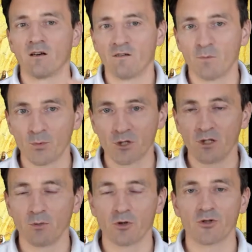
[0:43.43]
W
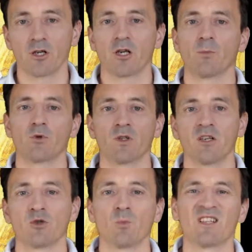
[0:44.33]
poprzednim rozdziale
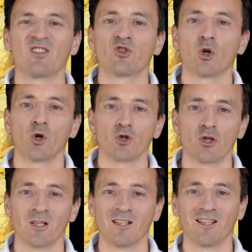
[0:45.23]
poznaliśmy
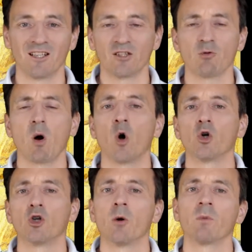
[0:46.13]
coroczny rytuał
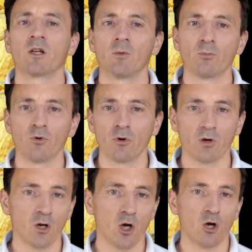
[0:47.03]
Yom Kippur,
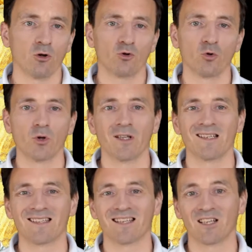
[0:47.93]
który
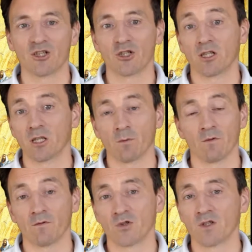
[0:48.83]
jest
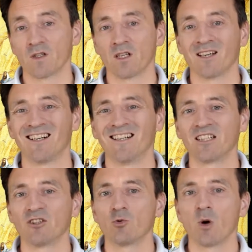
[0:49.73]
szczytem wszystkich
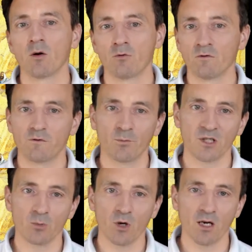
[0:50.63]
rytuałów
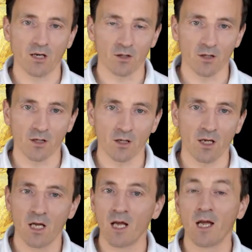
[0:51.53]
przebłagalnych
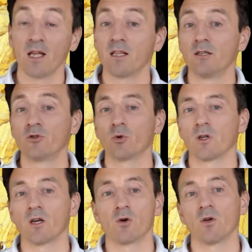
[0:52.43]
i który
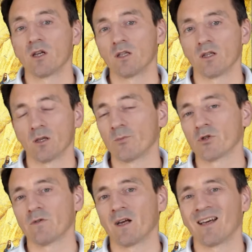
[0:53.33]
jako jedyny
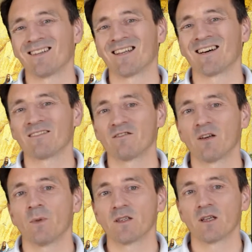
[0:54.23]
pozwala na
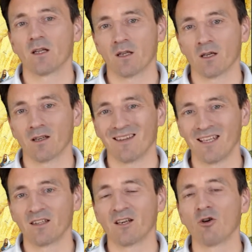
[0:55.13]
wymazanie
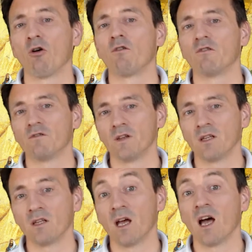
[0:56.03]
nie tylko
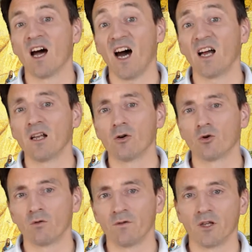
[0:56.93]
win, ale
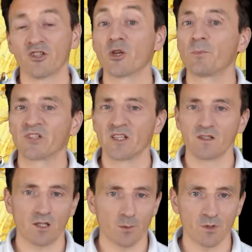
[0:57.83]
również
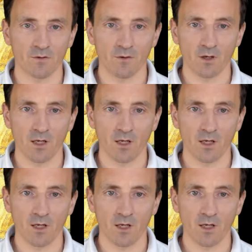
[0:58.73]
przestępstw